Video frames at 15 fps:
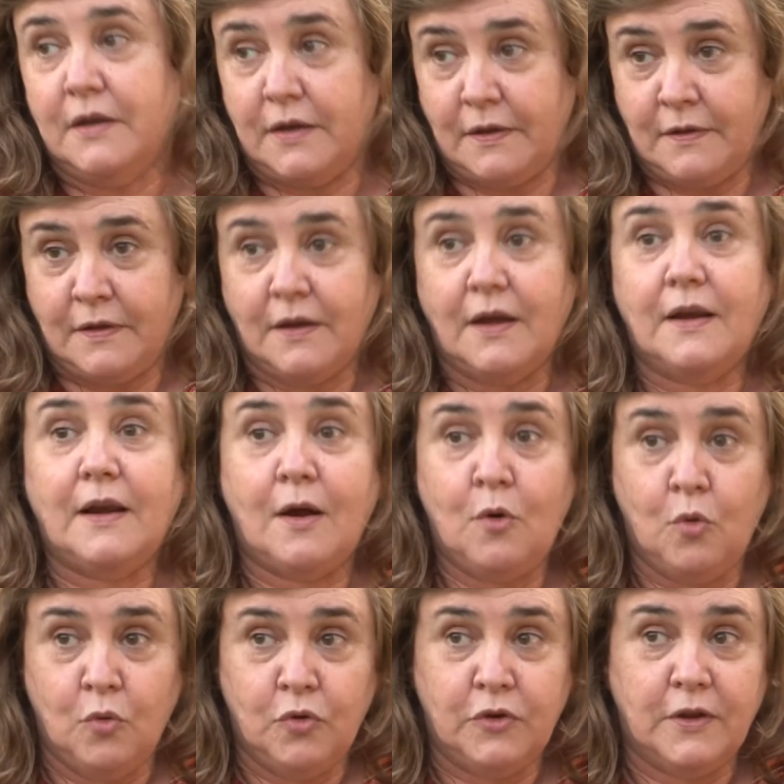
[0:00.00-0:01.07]
que sea la
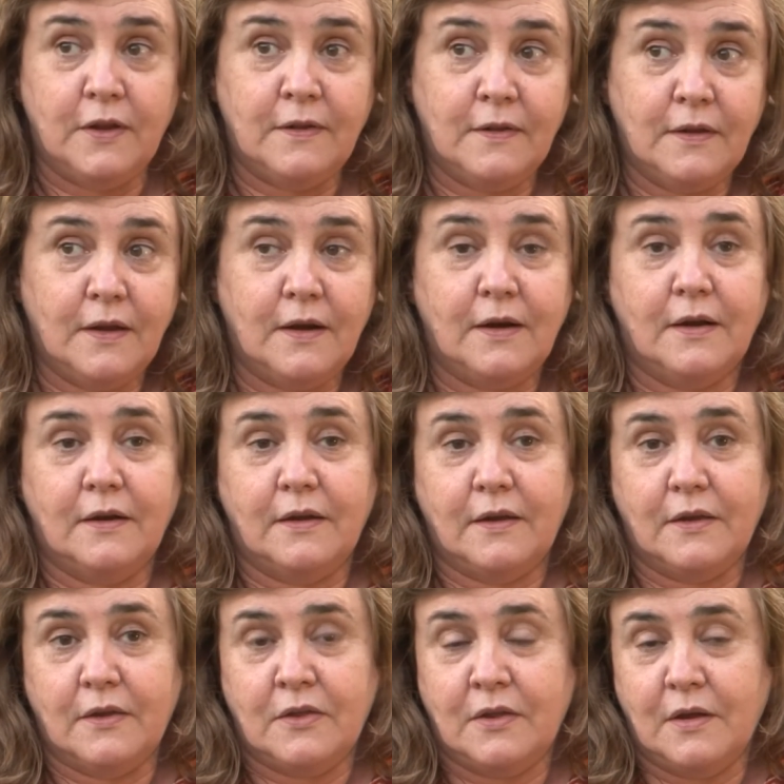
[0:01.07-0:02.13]
justicia la
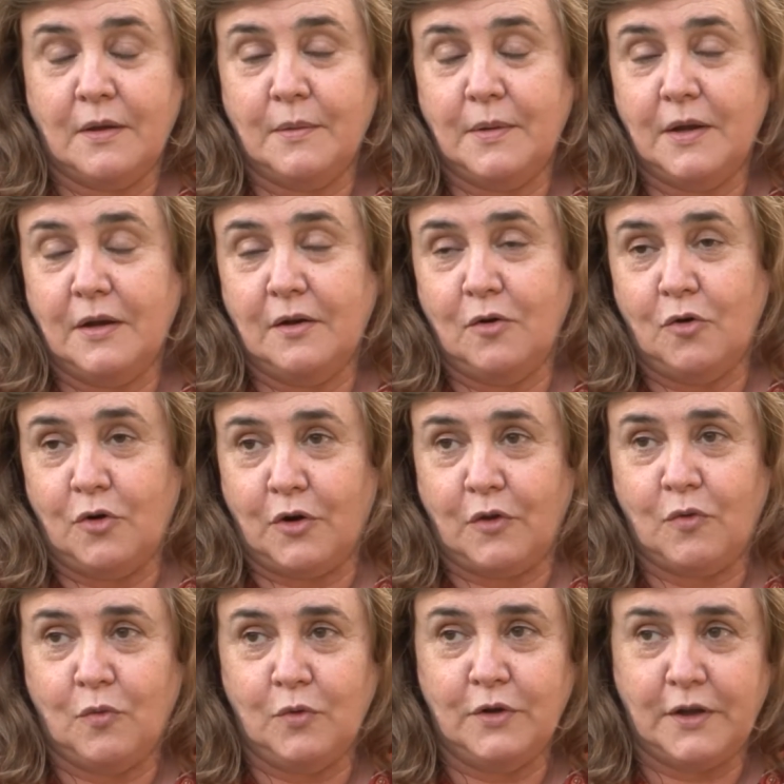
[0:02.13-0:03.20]
que lleve los
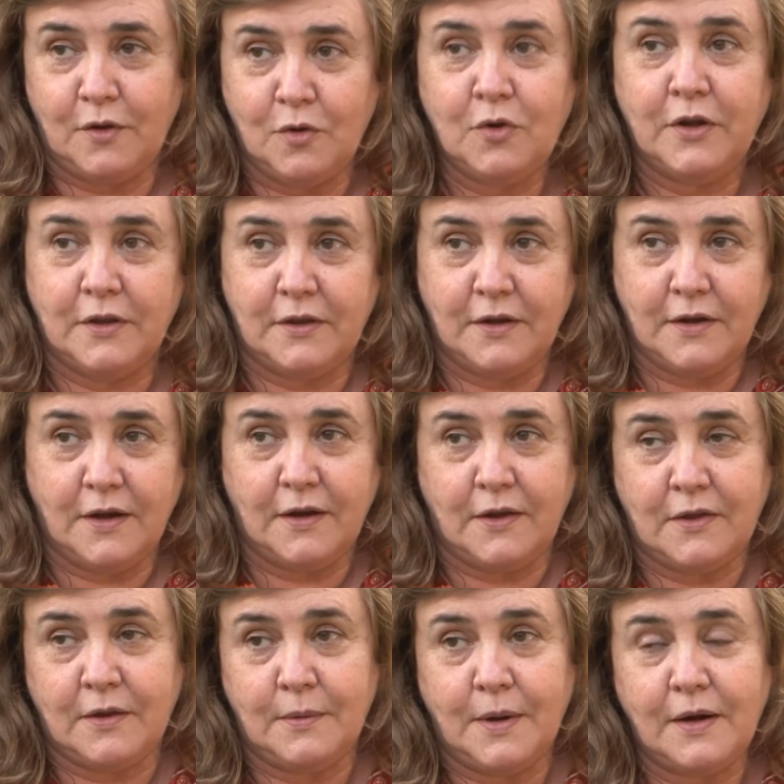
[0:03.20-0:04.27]
resultados que tenga
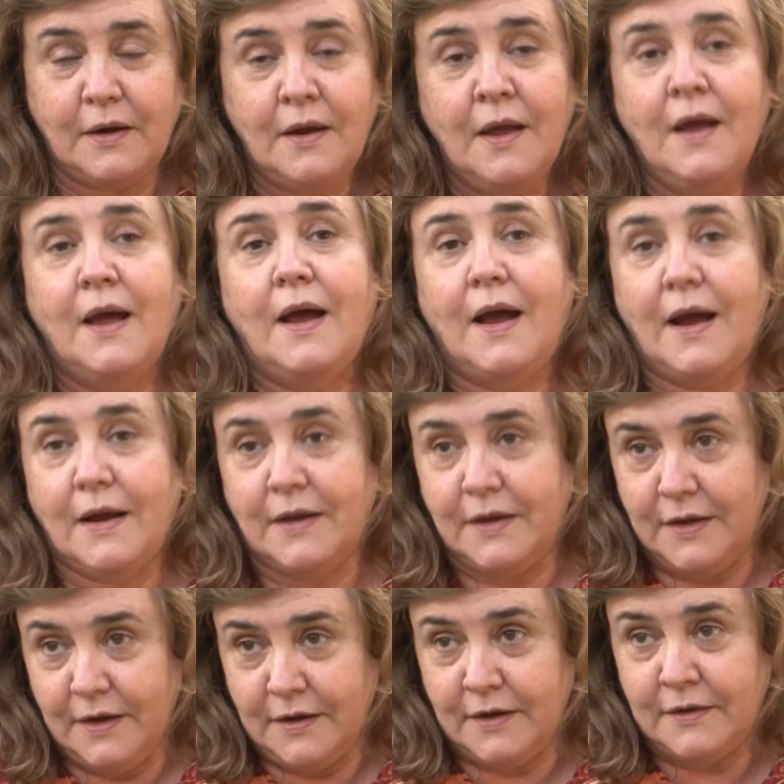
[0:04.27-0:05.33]
que llevar a
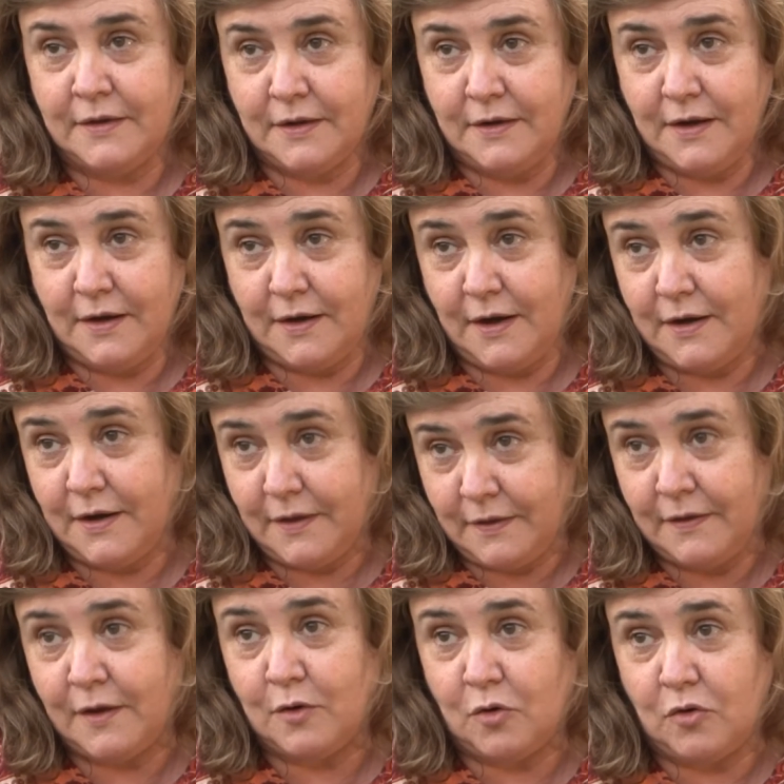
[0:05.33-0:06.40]
quienes tenga que
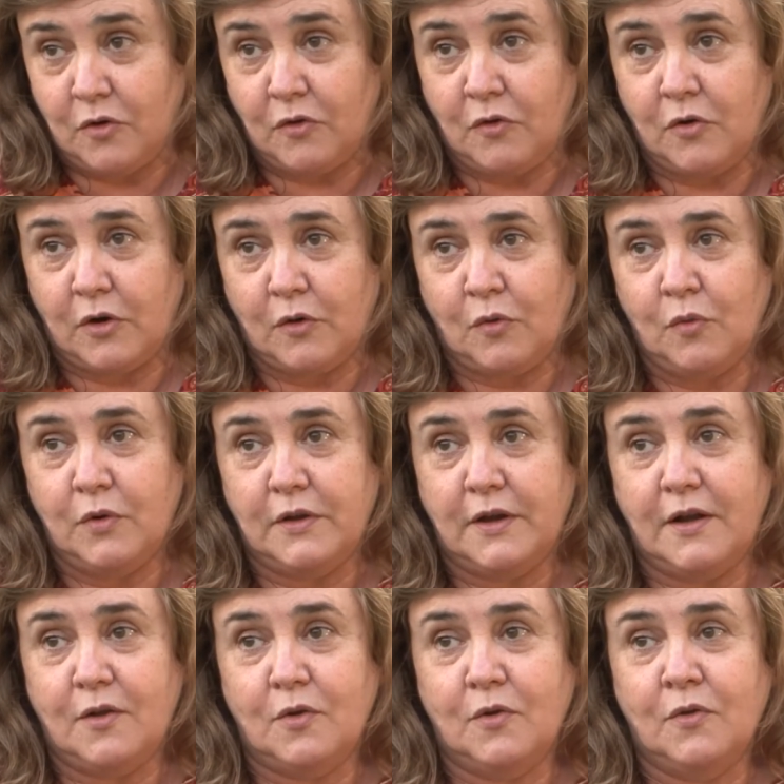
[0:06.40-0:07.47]
alcanzar con esos
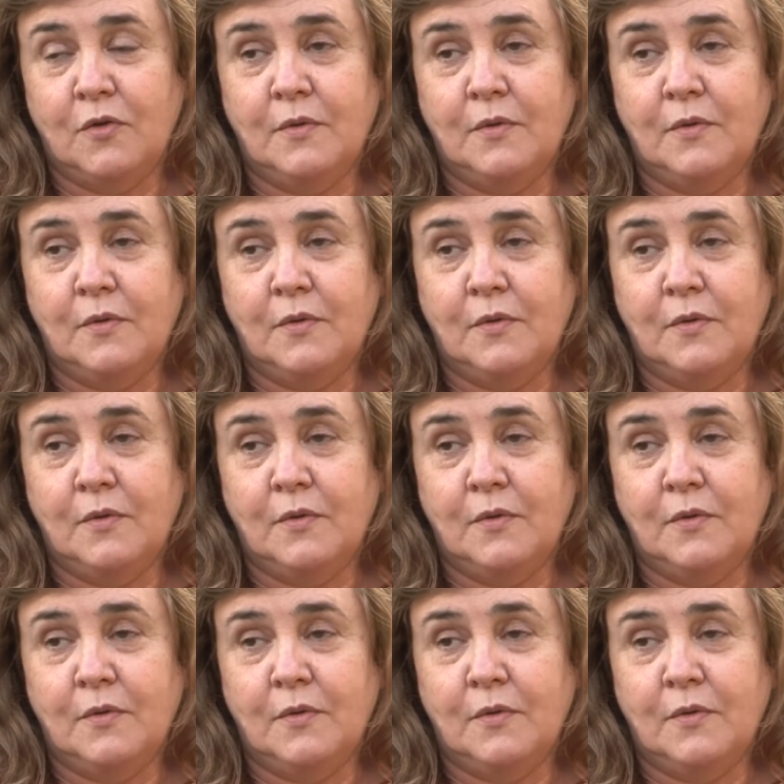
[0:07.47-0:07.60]
resultados.